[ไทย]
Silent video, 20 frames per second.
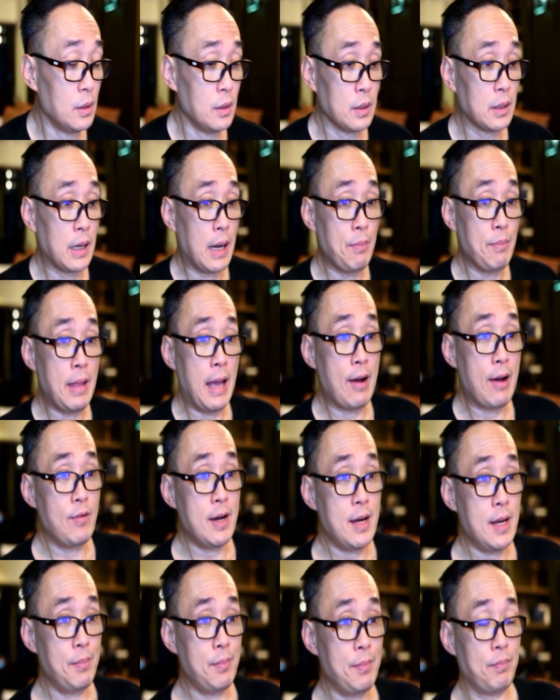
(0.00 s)
คำถามว่า
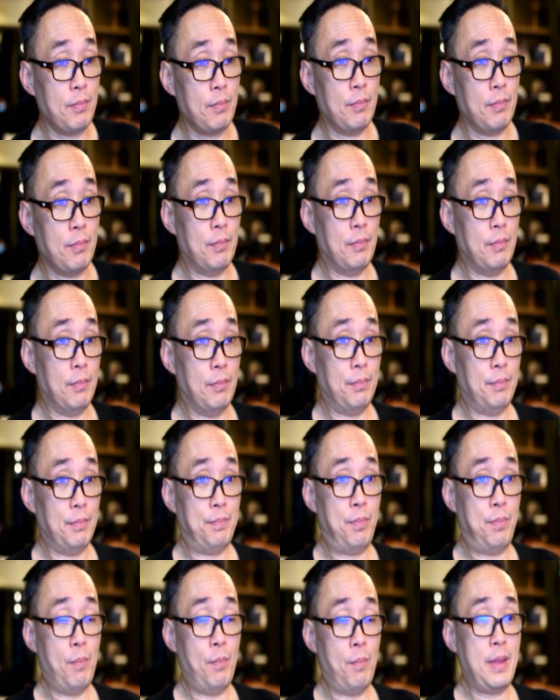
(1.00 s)

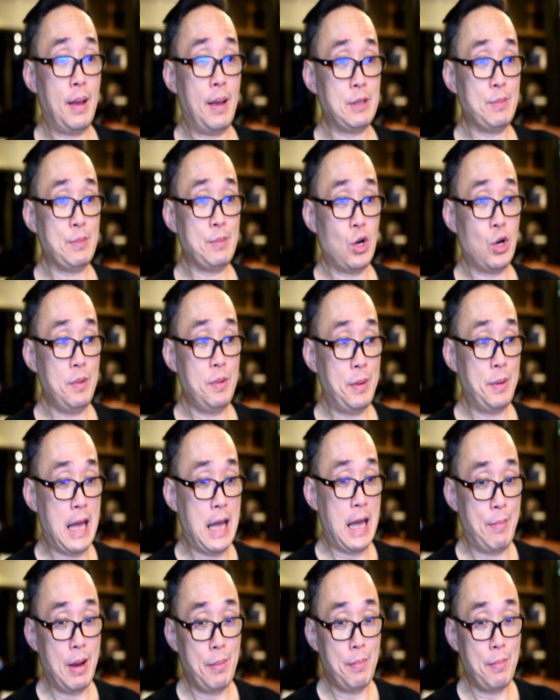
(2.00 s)
ผมทำจมูกแล้วมีปัญหา
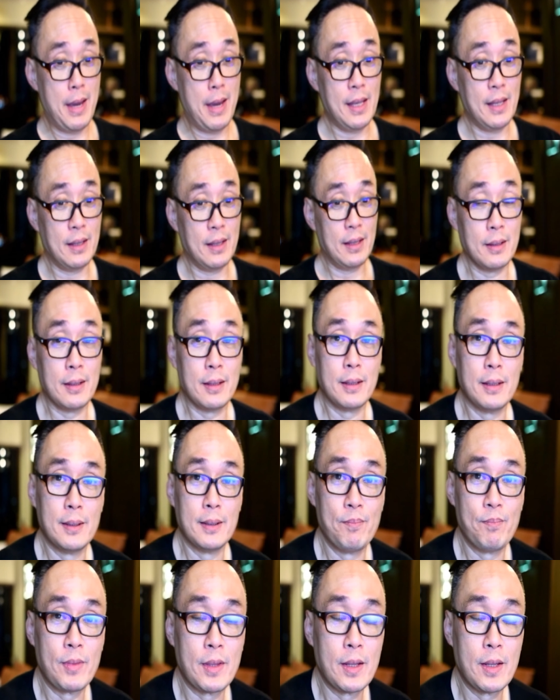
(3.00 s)
บ้างไหม
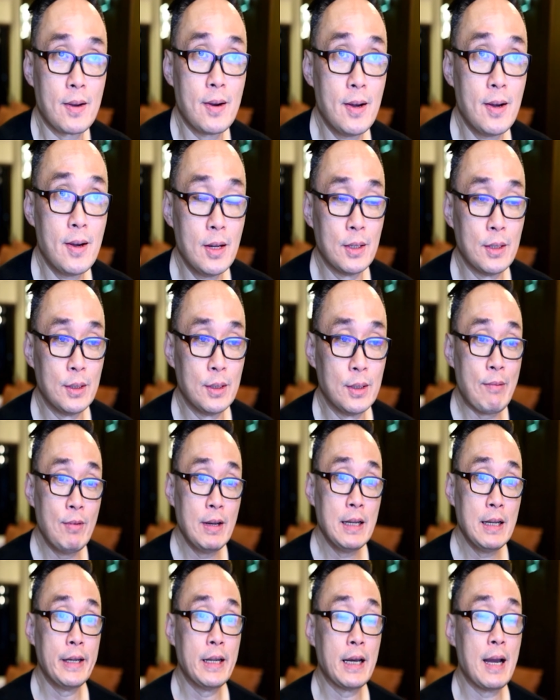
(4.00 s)
ก็จำไว้
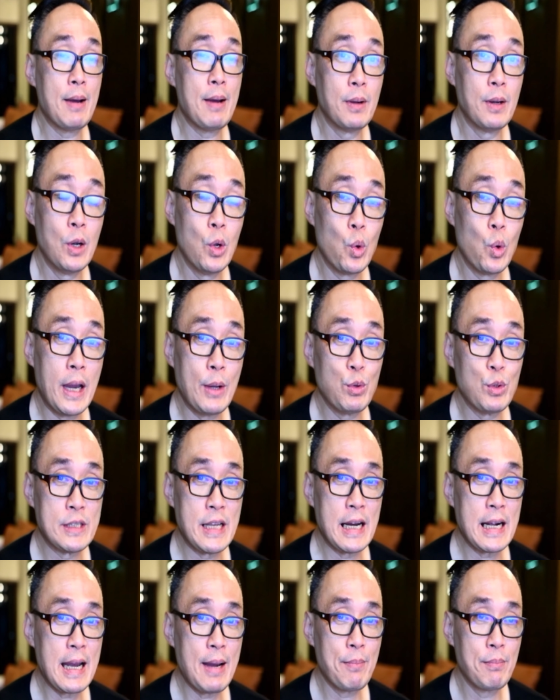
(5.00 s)
เลยนะครับโรงงานอุตสาห
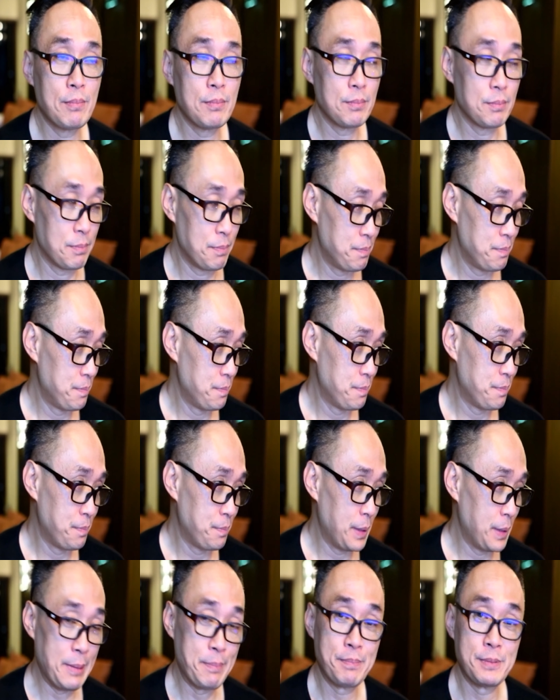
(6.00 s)
กรรมผ
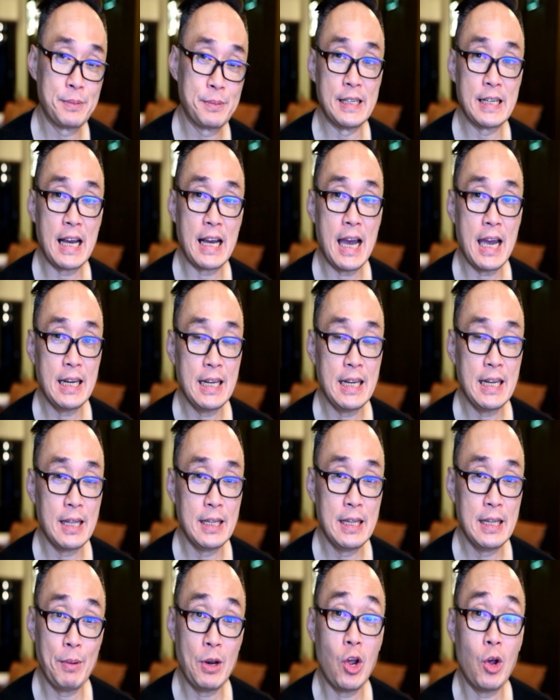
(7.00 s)
ลิตสินค้าเนี่ย
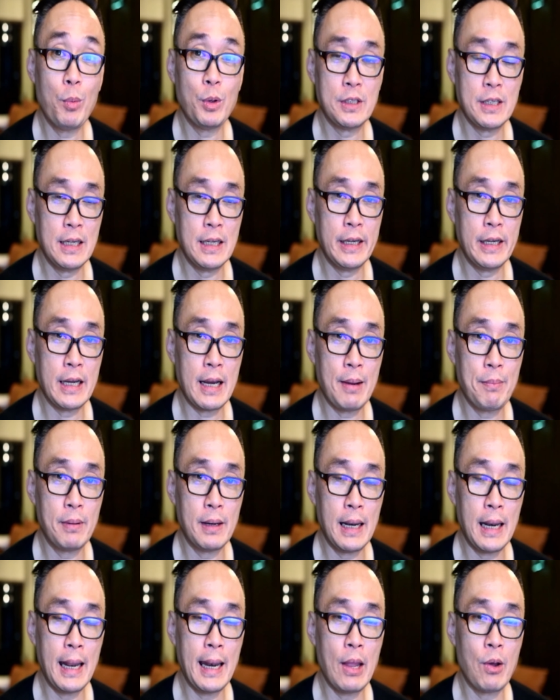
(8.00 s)
ยังไม่ 100% เลยนะครับ
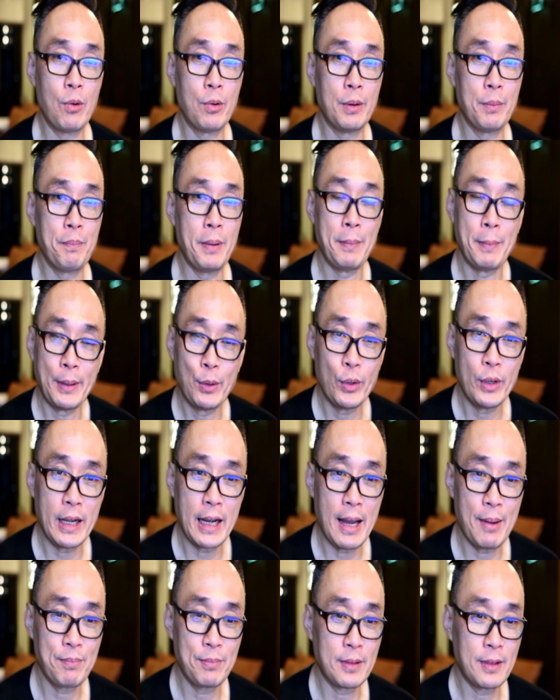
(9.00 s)
แล้วเราเป็นมนุษย์นะค
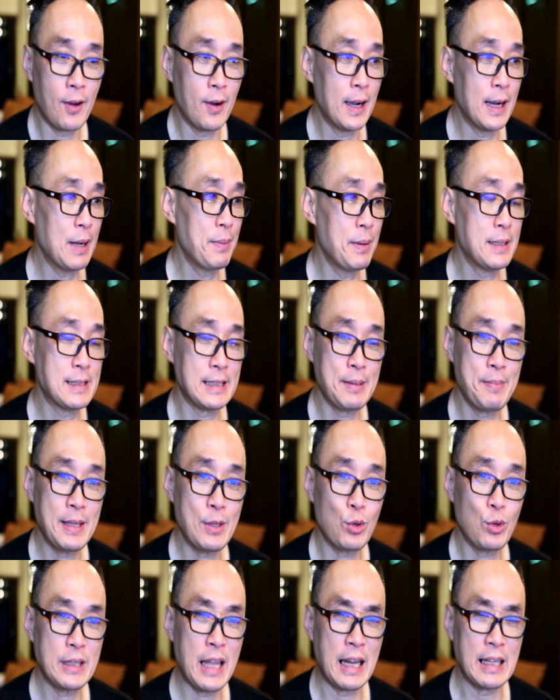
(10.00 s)
รับต่อให้เราเป็นศัลยแพทย์ต
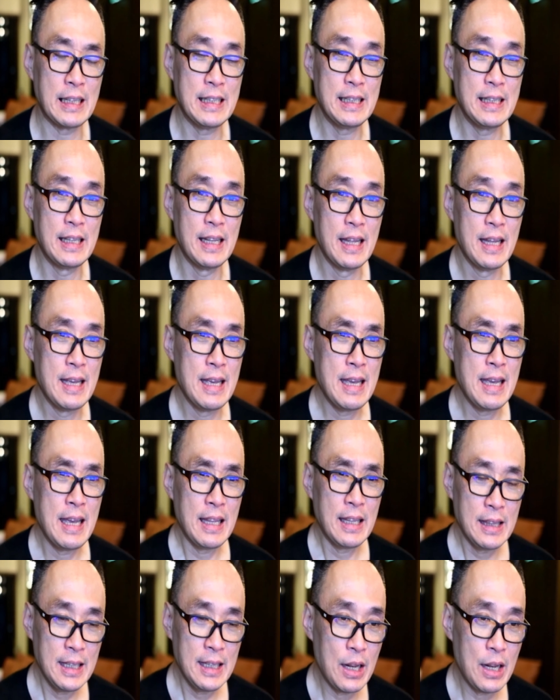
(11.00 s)
กแต่ง
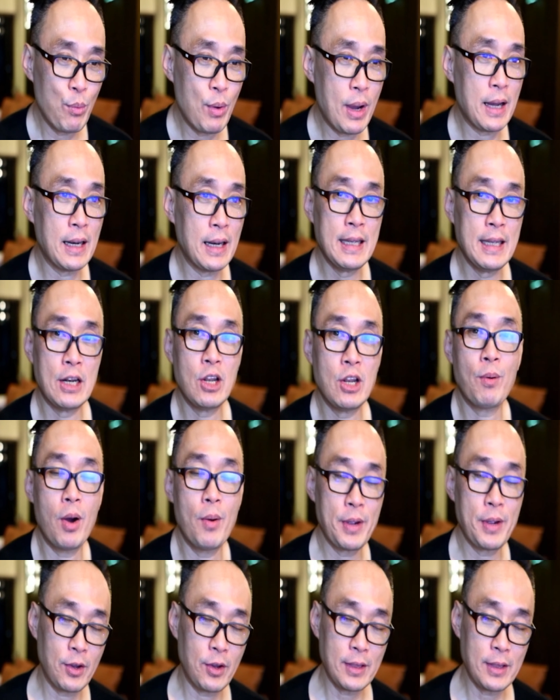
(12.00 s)
ที่ระวังละเอียดรอบคอบ
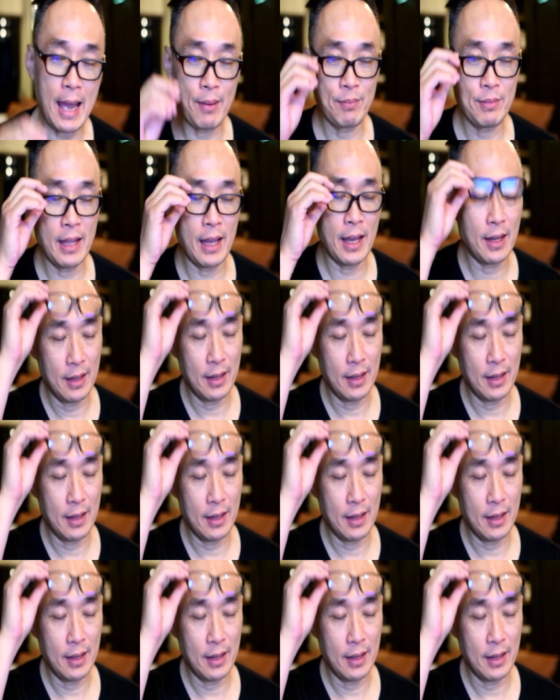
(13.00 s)
ยังไงก็ตามเนี่ย